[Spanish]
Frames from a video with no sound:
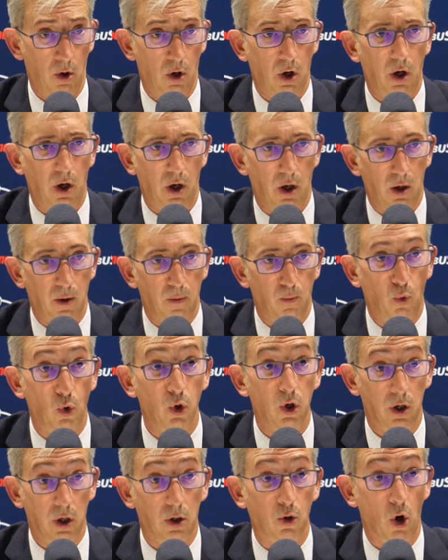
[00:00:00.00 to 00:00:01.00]
eh,
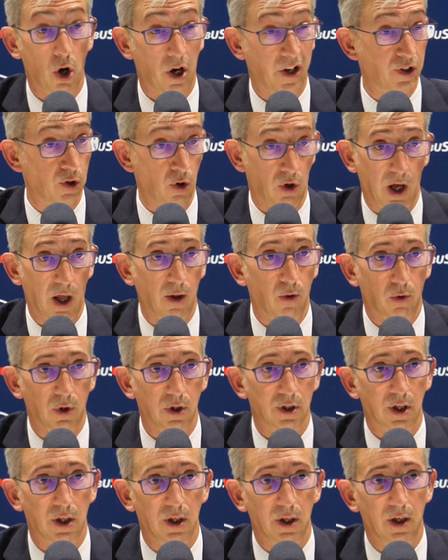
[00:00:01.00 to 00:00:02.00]
muy coexionado en
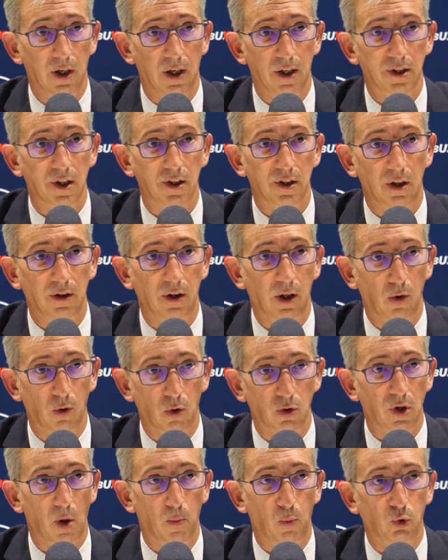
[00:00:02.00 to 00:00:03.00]
ese, en ese
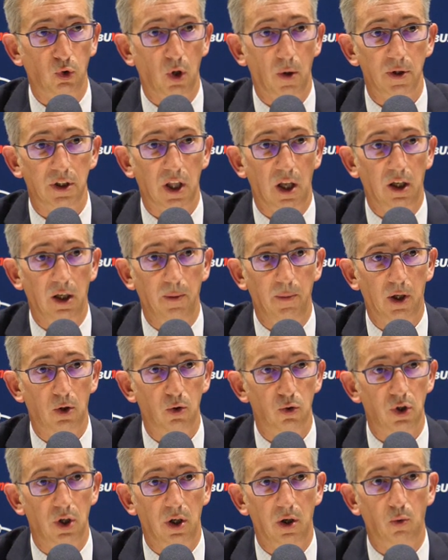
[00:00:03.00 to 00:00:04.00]
sentido desde el punto de vista
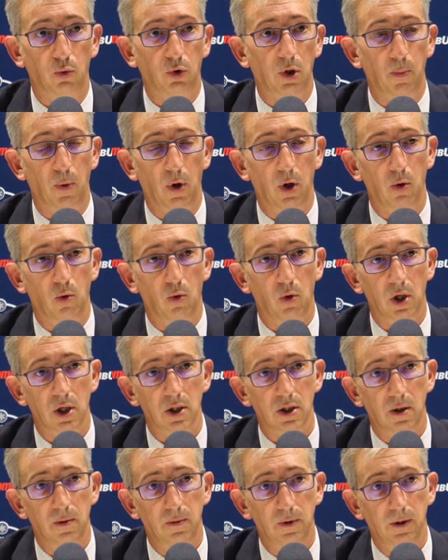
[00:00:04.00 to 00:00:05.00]
anímico, sin ningún tipo de
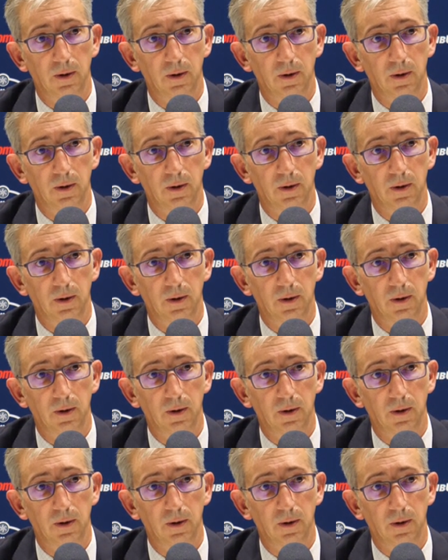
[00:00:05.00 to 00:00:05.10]
dudas.